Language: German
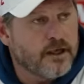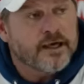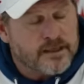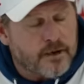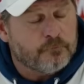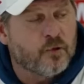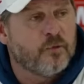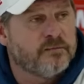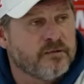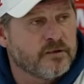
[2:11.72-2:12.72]
Ich habe ein
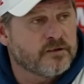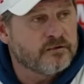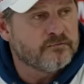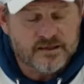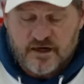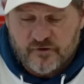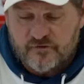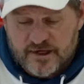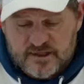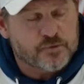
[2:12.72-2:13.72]
Problem damit. Weil dafür
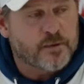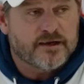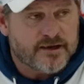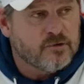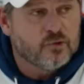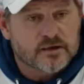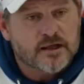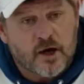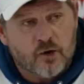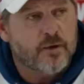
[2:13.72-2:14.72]
war ich ein Spieler, der nur
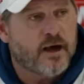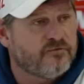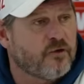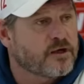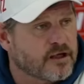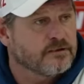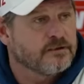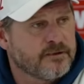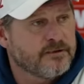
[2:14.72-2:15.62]
darüber Erfolg hatte.